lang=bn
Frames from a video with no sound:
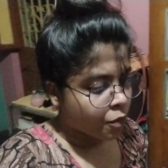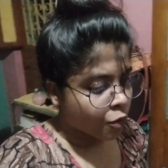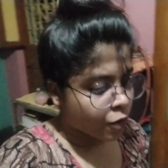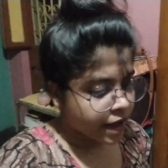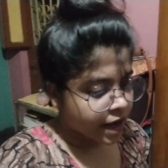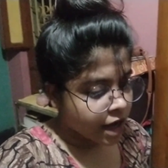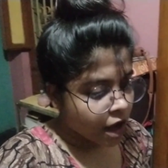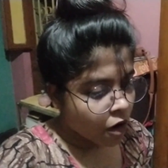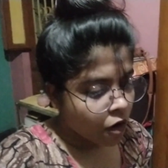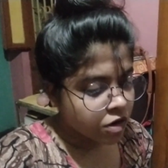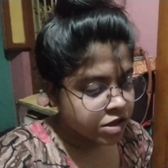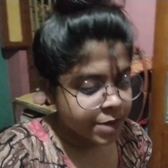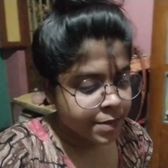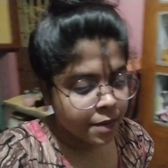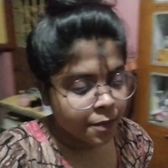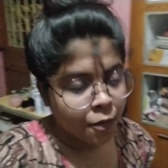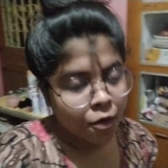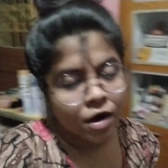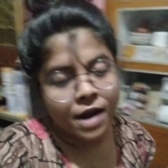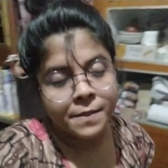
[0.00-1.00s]
পরীক্ষা হয়ে
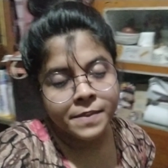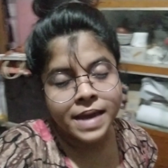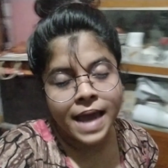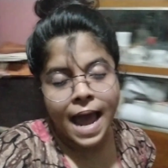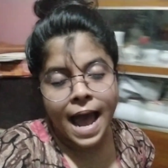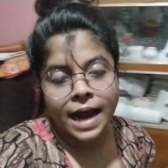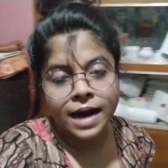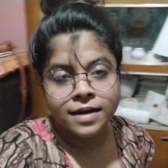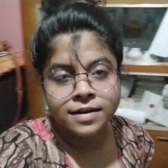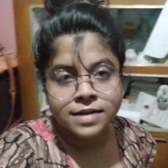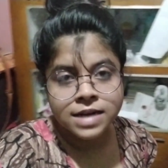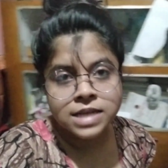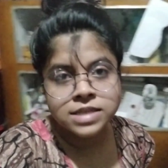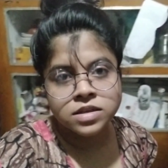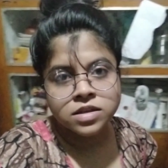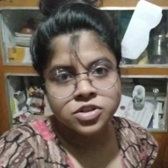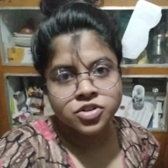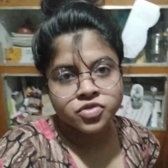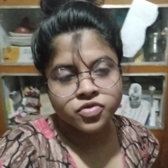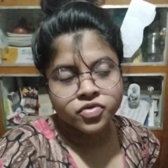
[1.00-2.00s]
যাবার পর আমি একটা
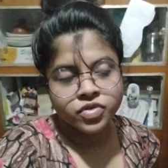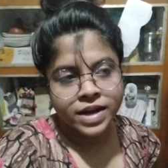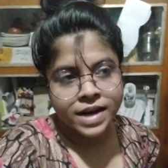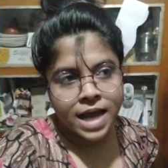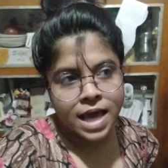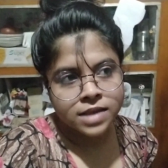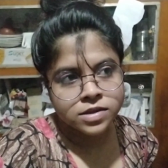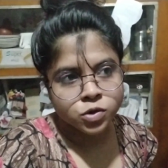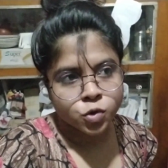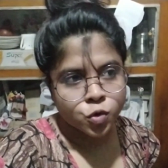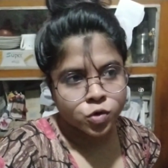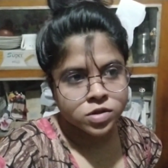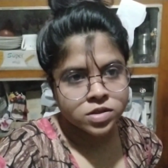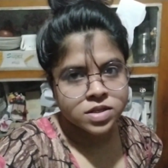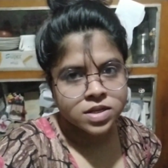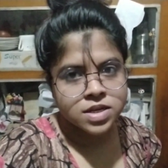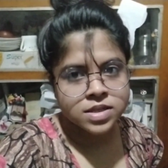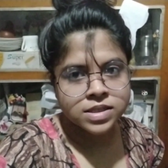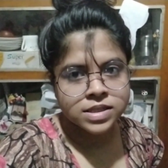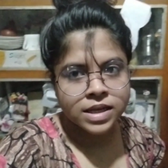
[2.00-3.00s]
জিনিস রিয়েলাইজ
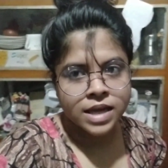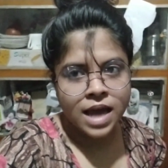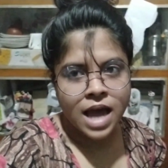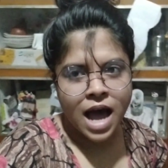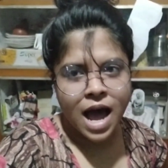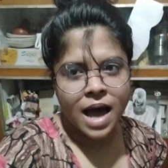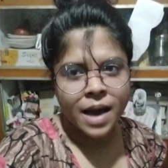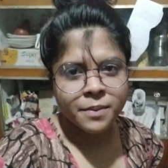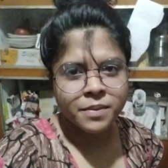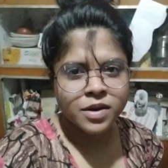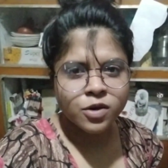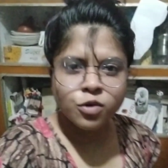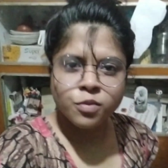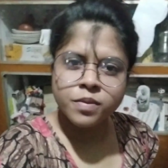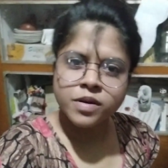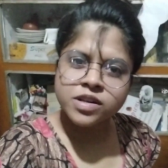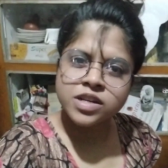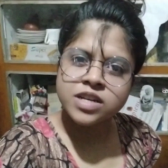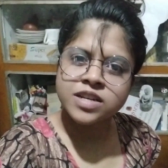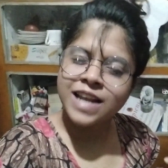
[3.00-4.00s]
করছি যে আমি খুব
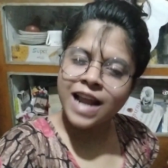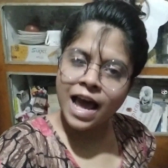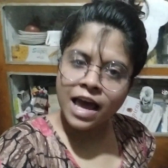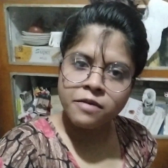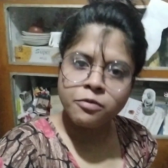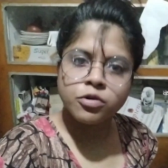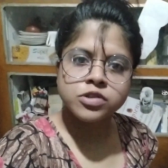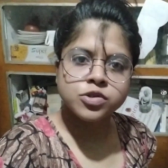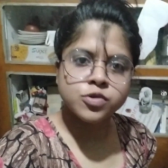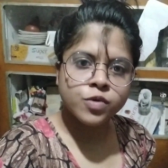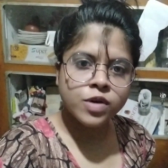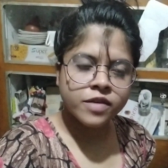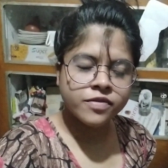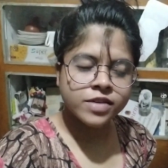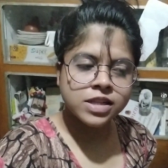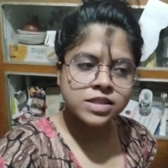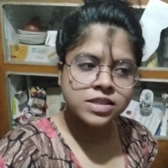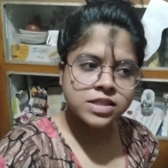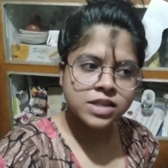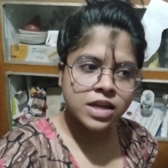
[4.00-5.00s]
বেশি টাইম ওয়েস্ট করে
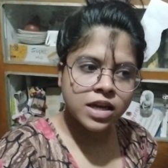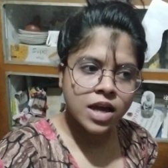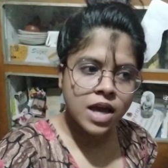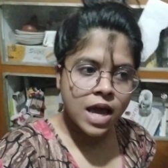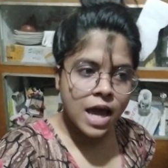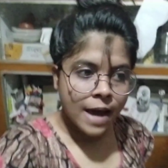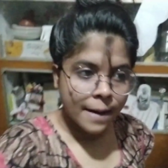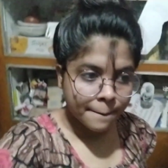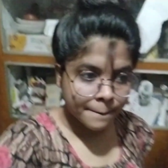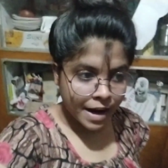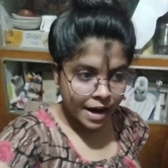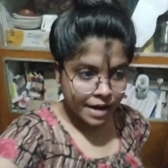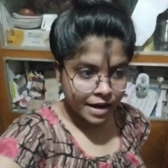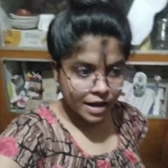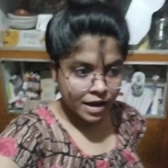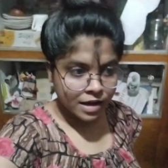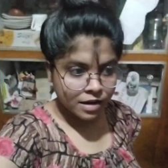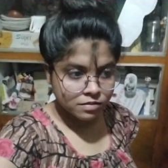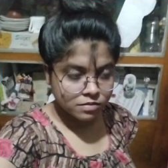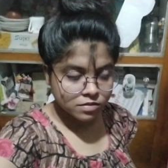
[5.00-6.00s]
ফেলছি
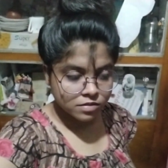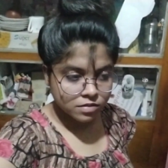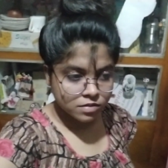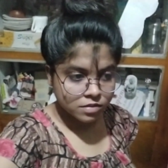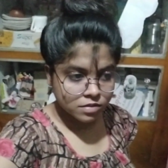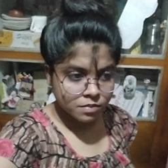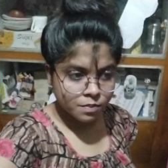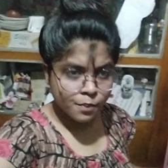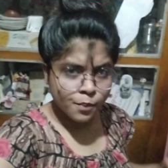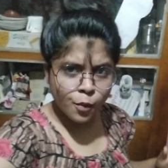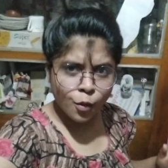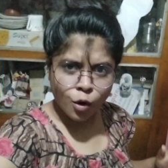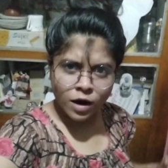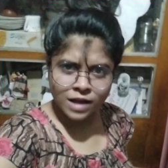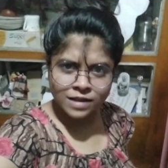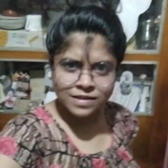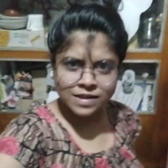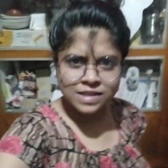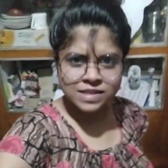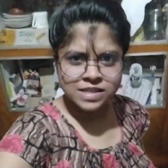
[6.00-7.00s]
মানে
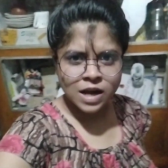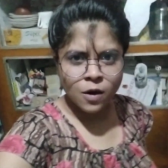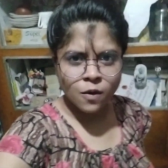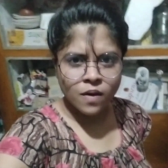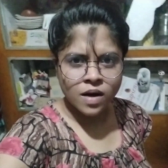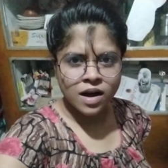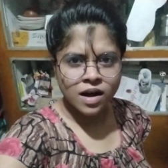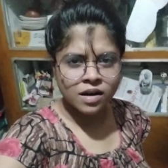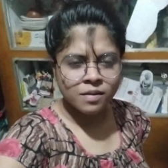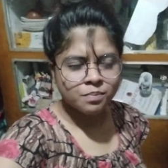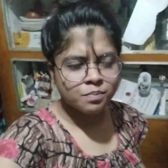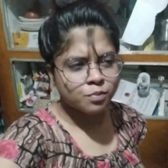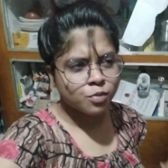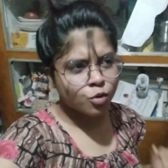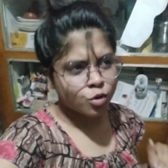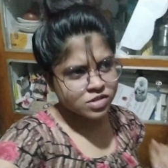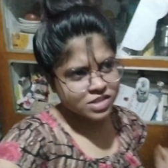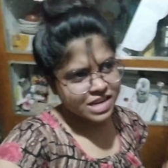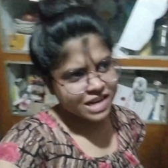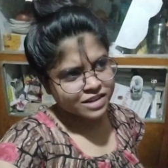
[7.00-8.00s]
পড়াতে যাওয়া
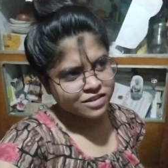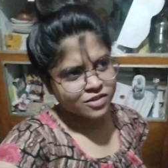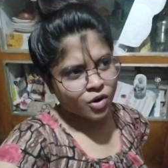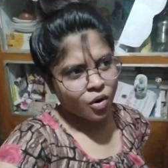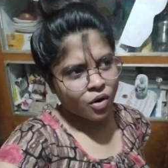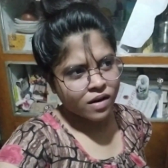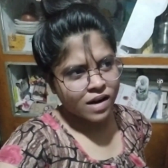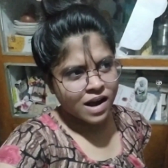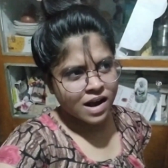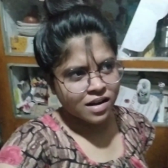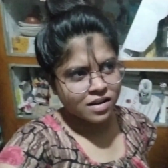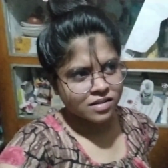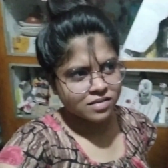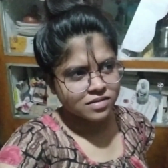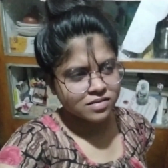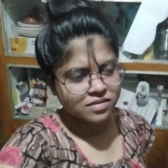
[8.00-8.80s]
প্রজেক্ট করা